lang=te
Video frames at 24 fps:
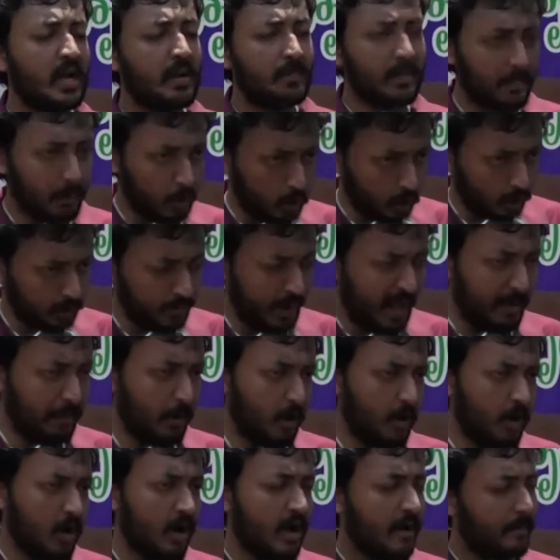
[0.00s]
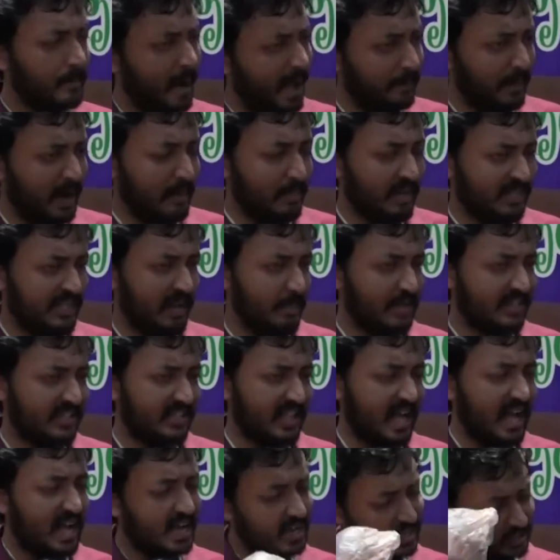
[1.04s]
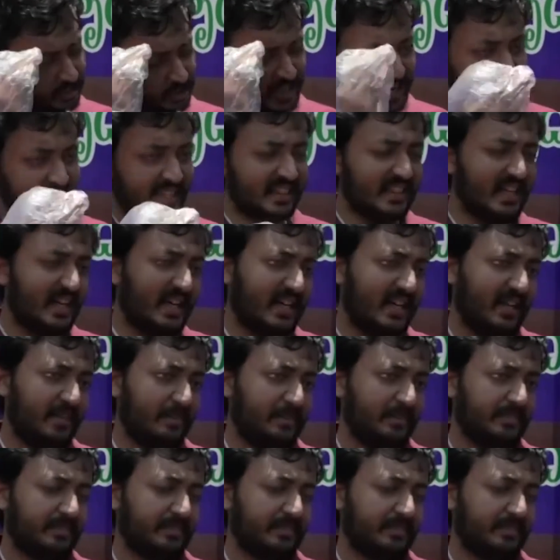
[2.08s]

మీ ముకుందబాబు మా ప్రేమ సంస్థ జై హింద్ అండి